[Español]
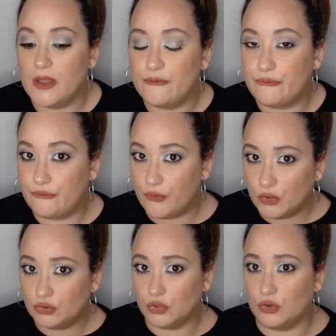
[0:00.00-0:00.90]

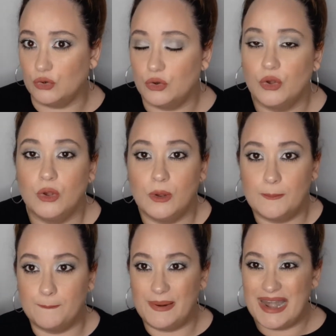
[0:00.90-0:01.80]
¿Fondo
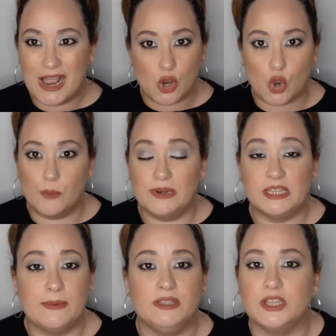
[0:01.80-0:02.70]
blanco
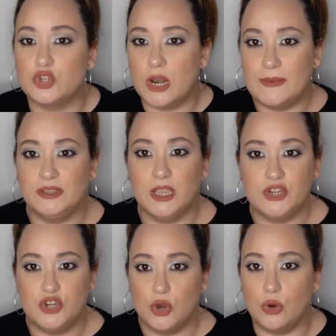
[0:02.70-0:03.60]
completamente,
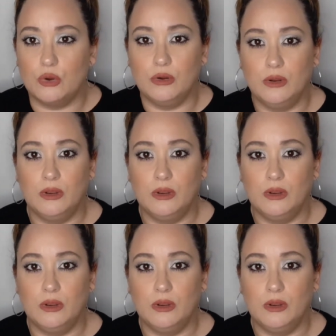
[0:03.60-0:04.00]
solamente yo